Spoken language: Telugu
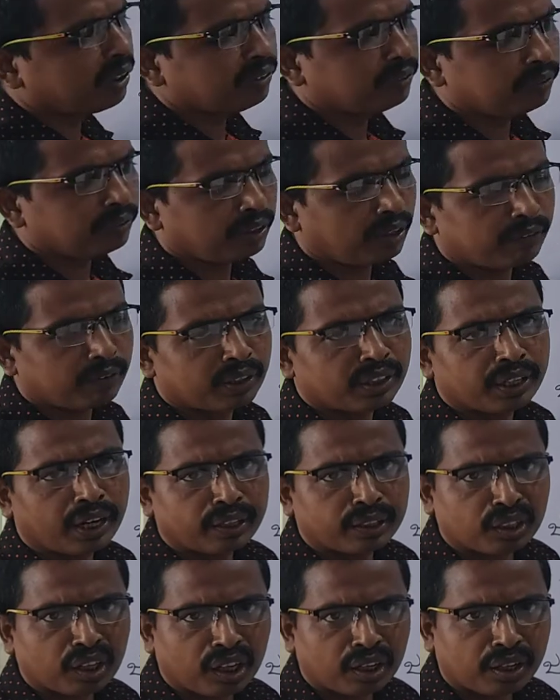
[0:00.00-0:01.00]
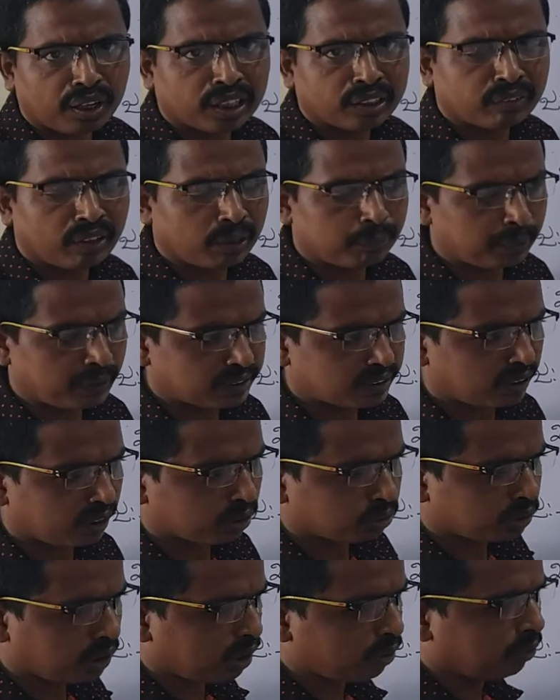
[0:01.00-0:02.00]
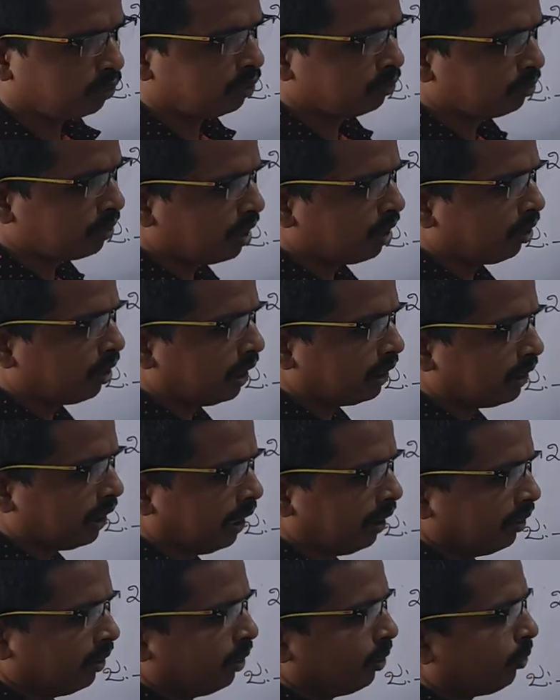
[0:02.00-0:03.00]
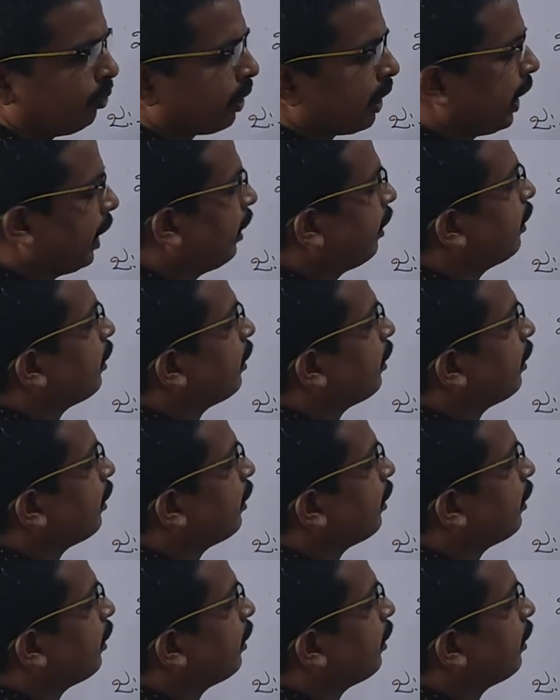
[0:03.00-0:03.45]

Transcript: అని ఎవరిని అంటారు అనేటువంటి ప్రశ్న అడుగుతారు తెలుగులో అయితే ఓకే